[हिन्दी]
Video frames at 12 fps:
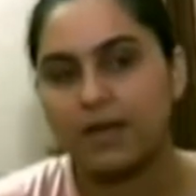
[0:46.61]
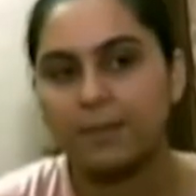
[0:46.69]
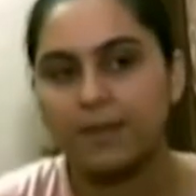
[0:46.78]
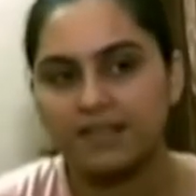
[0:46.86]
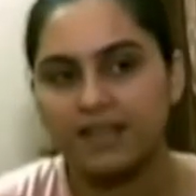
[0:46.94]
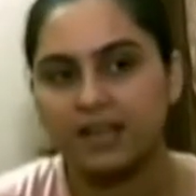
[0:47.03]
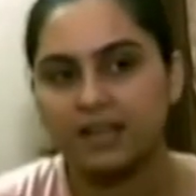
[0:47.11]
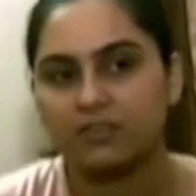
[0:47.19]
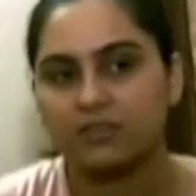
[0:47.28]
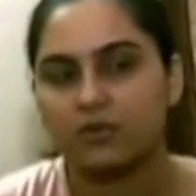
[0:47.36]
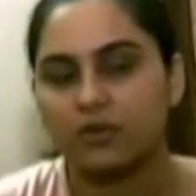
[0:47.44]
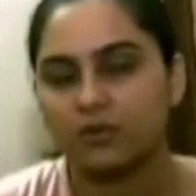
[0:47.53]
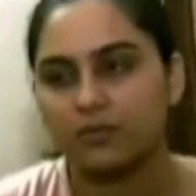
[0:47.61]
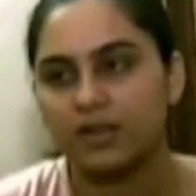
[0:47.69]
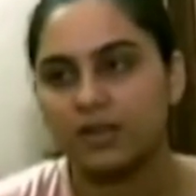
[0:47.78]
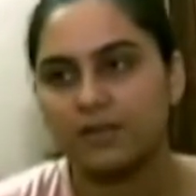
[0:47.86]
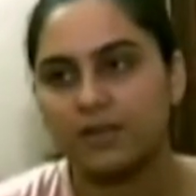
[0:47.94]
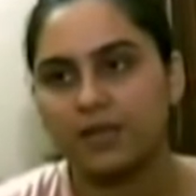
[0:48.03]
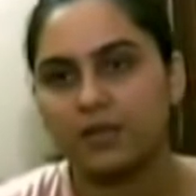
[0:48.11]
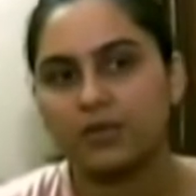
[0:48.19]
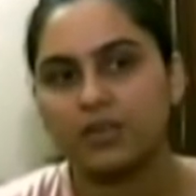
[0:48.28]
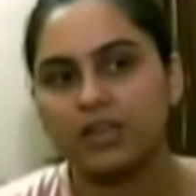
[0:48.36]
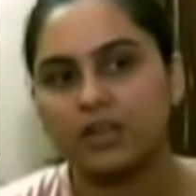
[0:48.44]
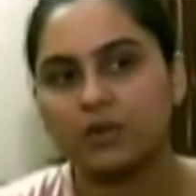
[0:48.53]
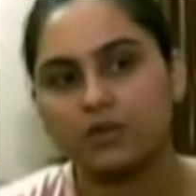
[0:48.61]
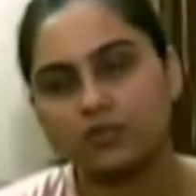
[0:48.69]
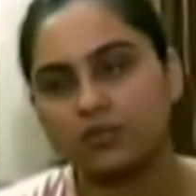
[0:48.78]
हमारे पास आगे हॉस्पिटल में कि उनके